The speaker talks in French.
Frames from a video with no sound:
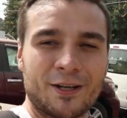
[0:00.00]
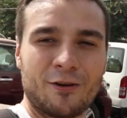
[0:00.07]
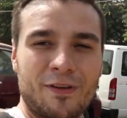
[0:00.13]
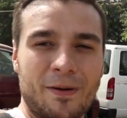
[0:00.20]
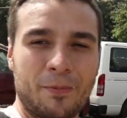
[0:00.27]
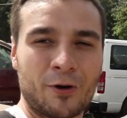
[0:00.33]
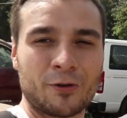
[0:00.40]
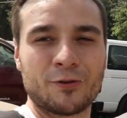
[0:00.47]
on
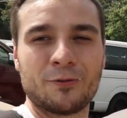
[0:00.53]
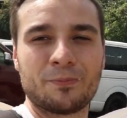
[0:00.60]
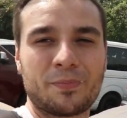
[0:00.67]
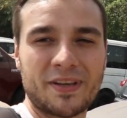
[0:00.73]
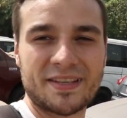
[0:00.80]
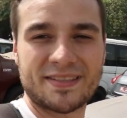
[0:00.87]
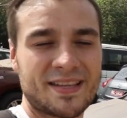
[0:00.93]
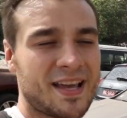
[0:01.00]
va prendre une
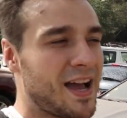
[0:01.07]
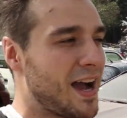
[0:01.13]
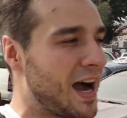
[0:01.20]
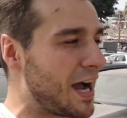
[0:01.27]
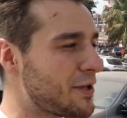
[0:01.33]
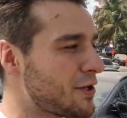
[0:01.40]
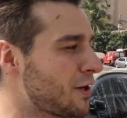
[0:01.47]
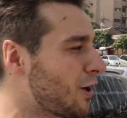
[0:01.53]
pièce
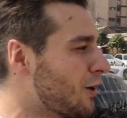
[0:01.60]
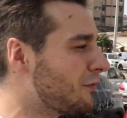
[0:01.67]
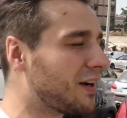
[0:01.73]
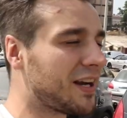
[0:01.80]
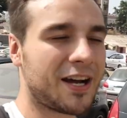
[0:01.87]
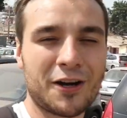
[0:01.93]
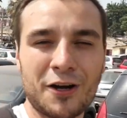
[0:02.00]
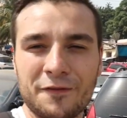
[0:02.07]
ailleurs, on
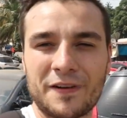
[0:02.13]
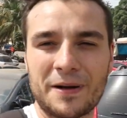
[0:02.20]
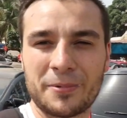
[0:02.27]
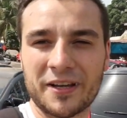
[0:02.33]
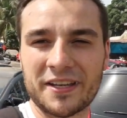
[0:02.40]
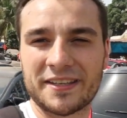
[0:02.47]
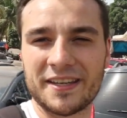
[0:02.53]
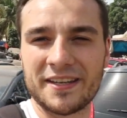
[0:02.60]
va la
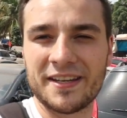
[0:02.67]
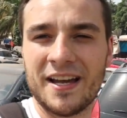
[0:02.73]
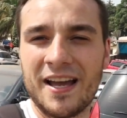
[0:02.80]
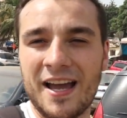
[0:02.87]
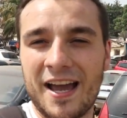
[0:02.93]
refabriquer.